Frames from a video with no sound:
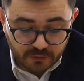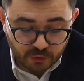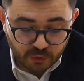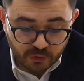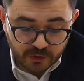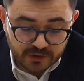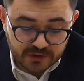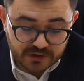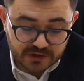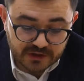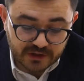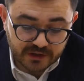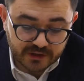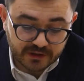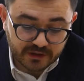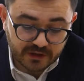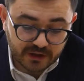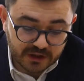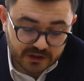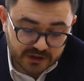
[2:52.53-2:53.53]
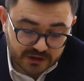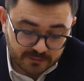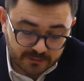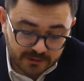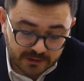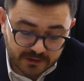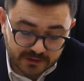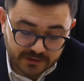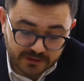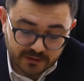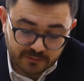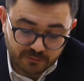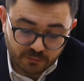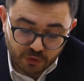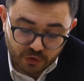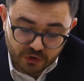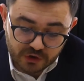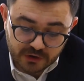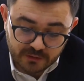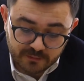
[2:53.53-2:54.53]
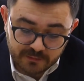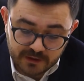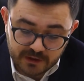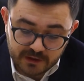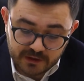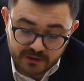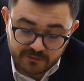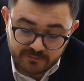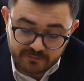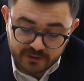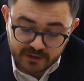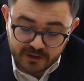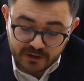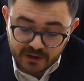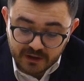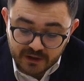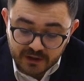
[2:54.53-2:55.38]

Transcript: yöneticileri harcamalardan, borçlanmalardan ve